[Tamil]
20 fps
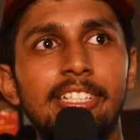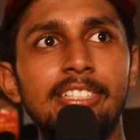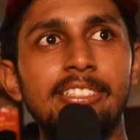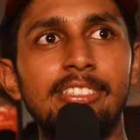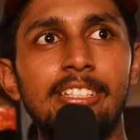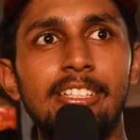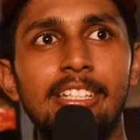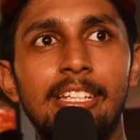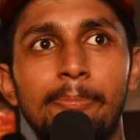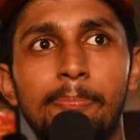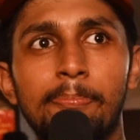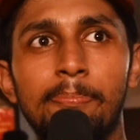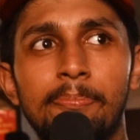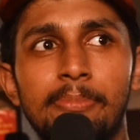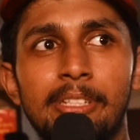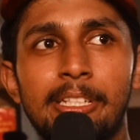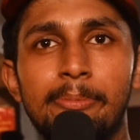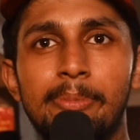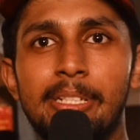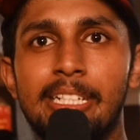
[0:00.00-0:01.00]
வயசுலேயே எப்
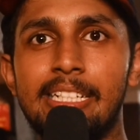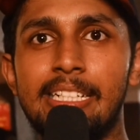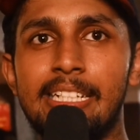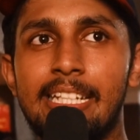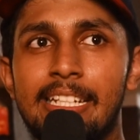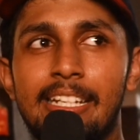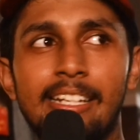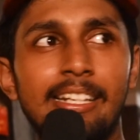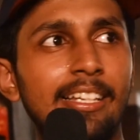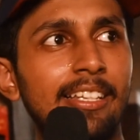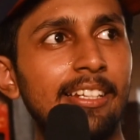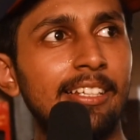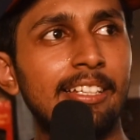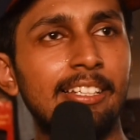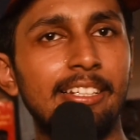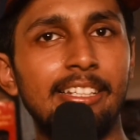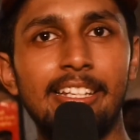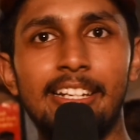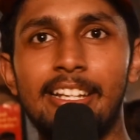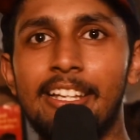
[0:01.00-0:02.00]
எப்படி டெரராக
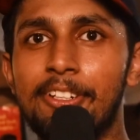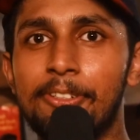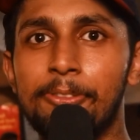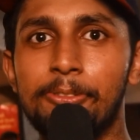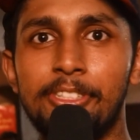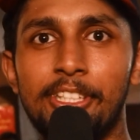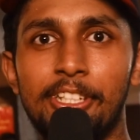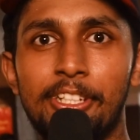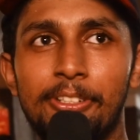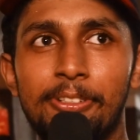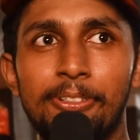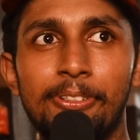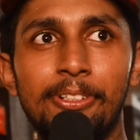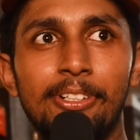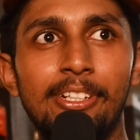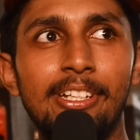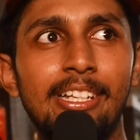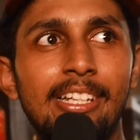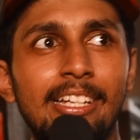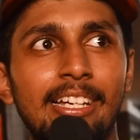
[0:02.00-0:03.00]
இருக்குன்னு எல்லாருக்கும் தெரியும்
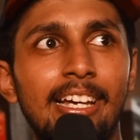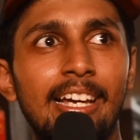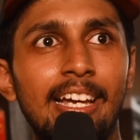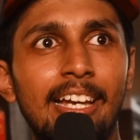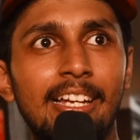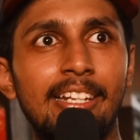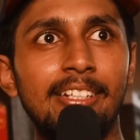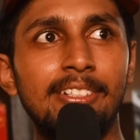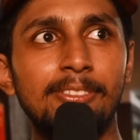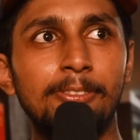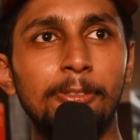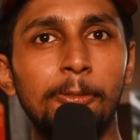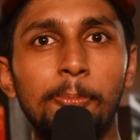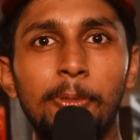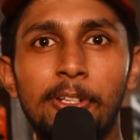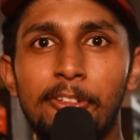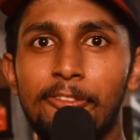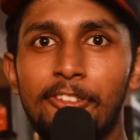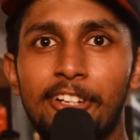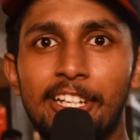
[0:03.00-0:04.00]
அண்ட்
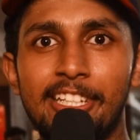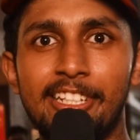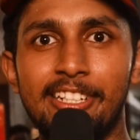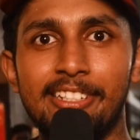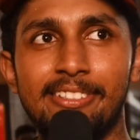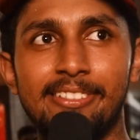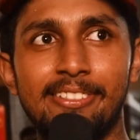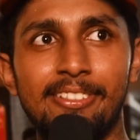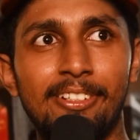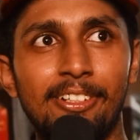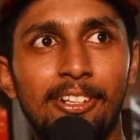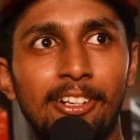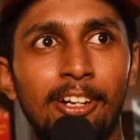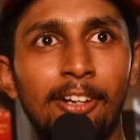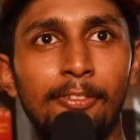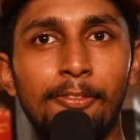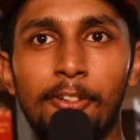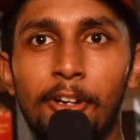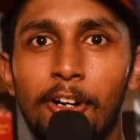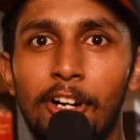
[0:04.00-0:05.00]
சூப்பர் ஃபயர்
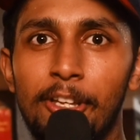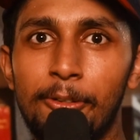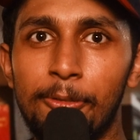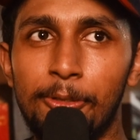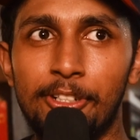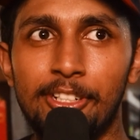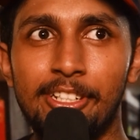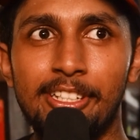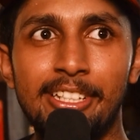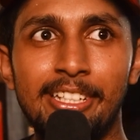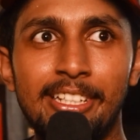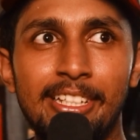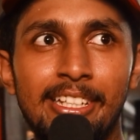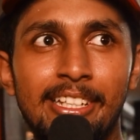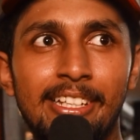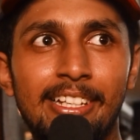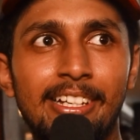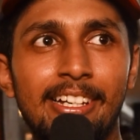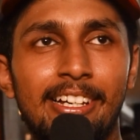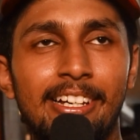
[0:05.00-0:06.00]
ஆஃப் பாலிவுட்
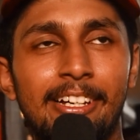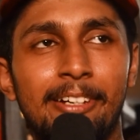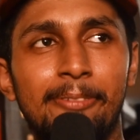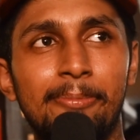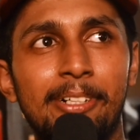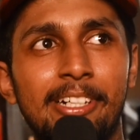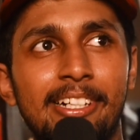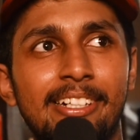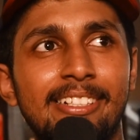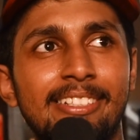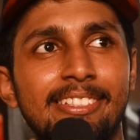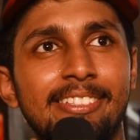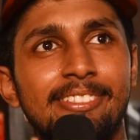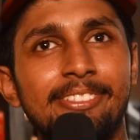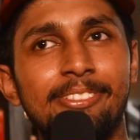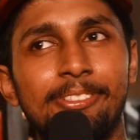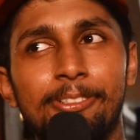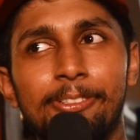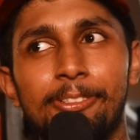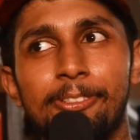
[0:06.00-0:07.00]
ஆமாம்
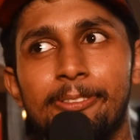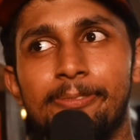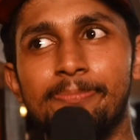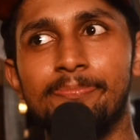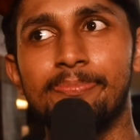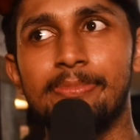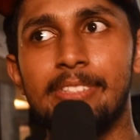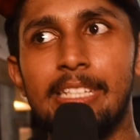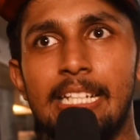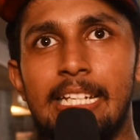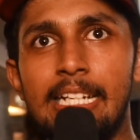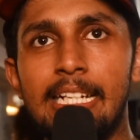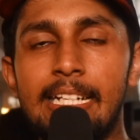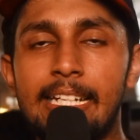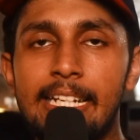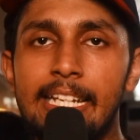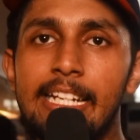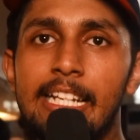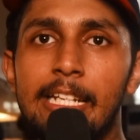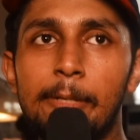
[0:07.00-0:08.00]
ஸோ
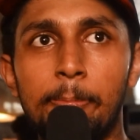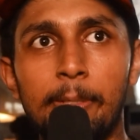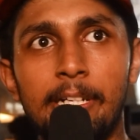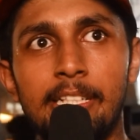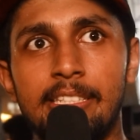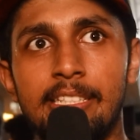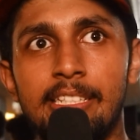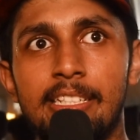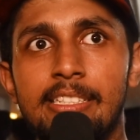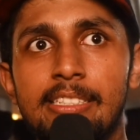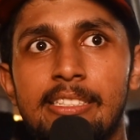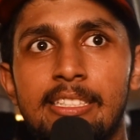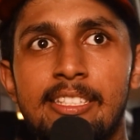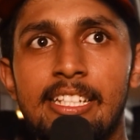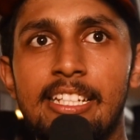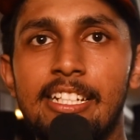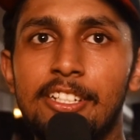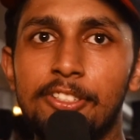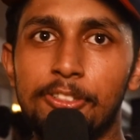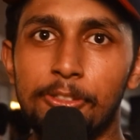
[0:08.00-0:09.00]
ட்ரெய்லர் பார்த்தேன்
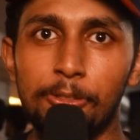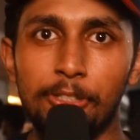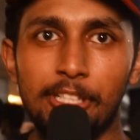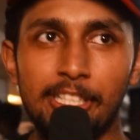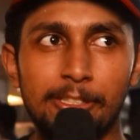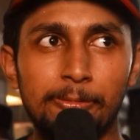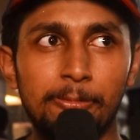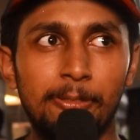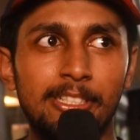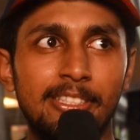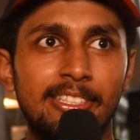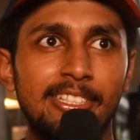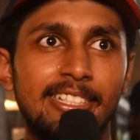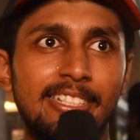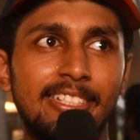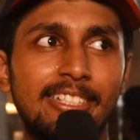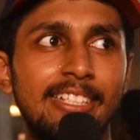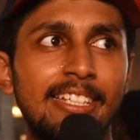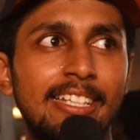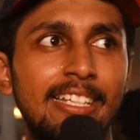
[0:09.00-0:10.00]
ஜெயிலர் ஷோகேஸ்
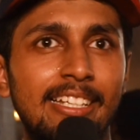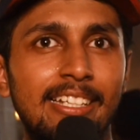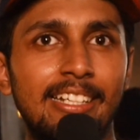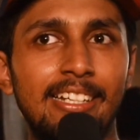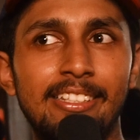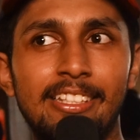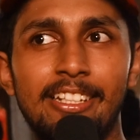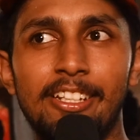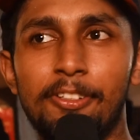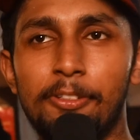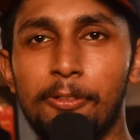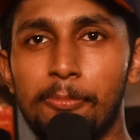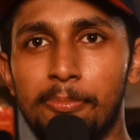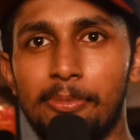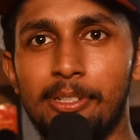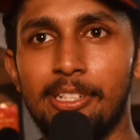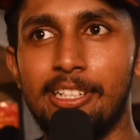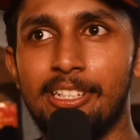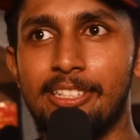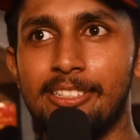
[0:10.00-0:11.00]
பார்த்தேன் அதிலே ரொம்ப